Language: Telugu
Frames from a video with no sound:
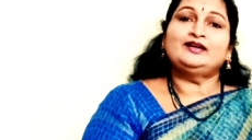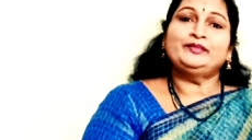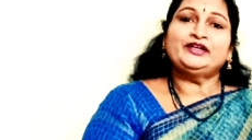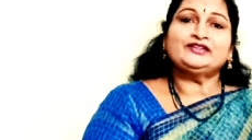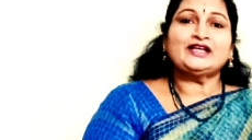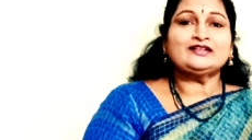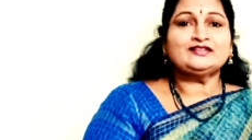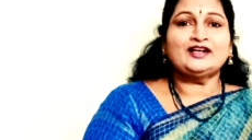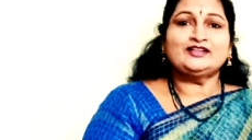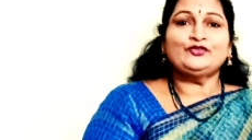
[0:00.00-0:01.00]
మీరు
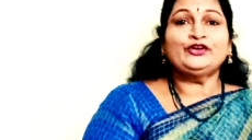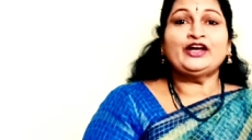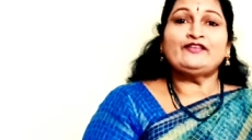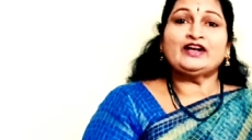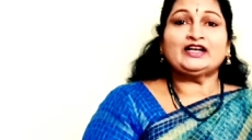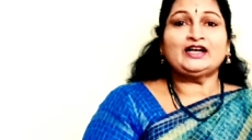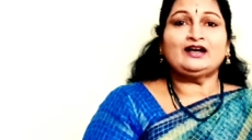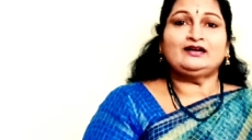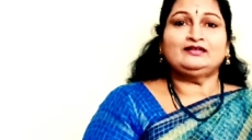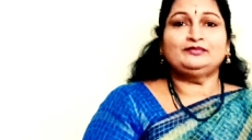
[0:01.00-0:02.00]
తలస్నానం వన్ అవర్ అట్లా
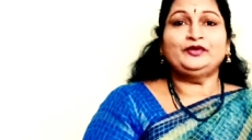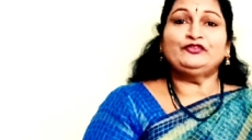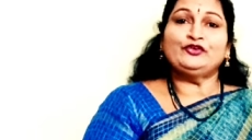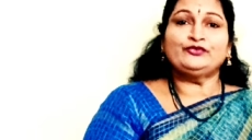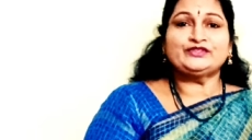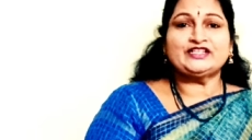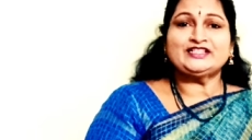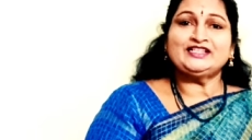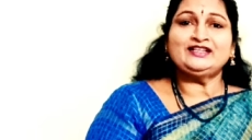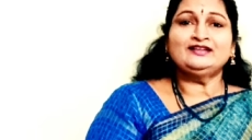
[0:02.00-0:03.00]
బిఫోర్
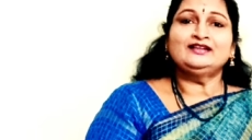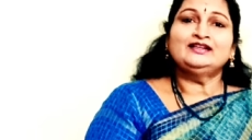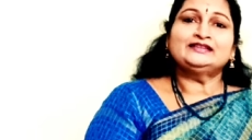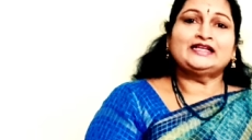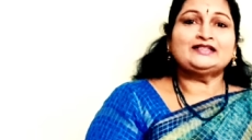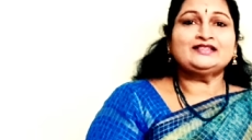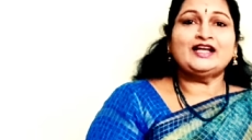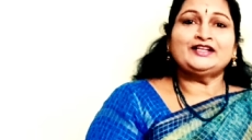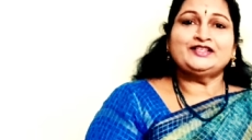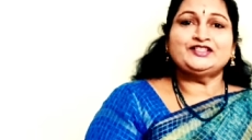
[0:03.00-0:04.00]
చేసి
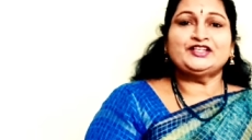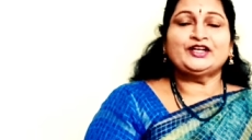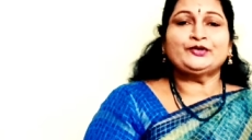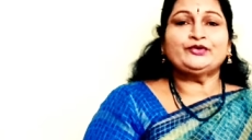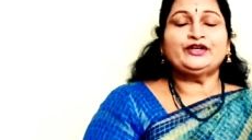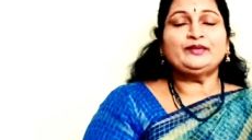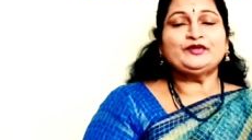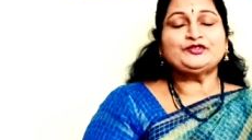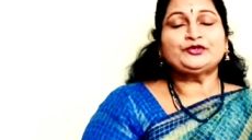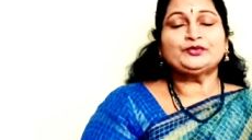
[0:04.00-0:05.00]
తలస్నానం చేసిరు అనుకోండి మీ
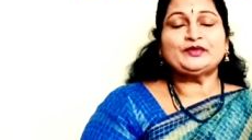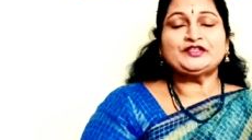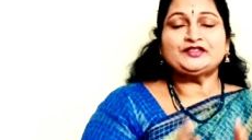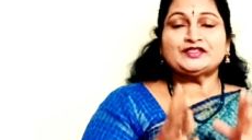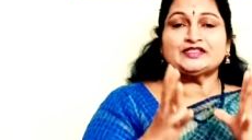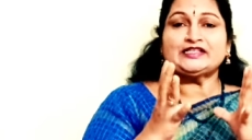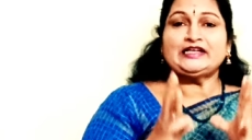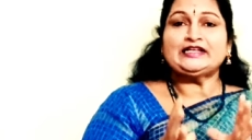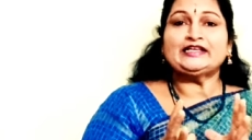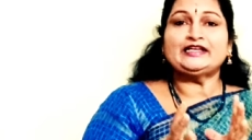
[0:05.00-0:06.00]
జుట్టు మంచిగా
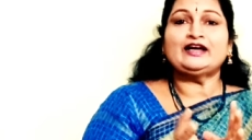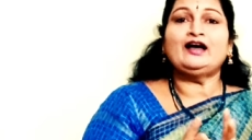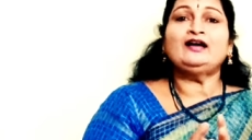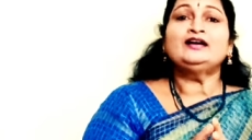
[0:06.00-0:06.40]
సిల్కీగా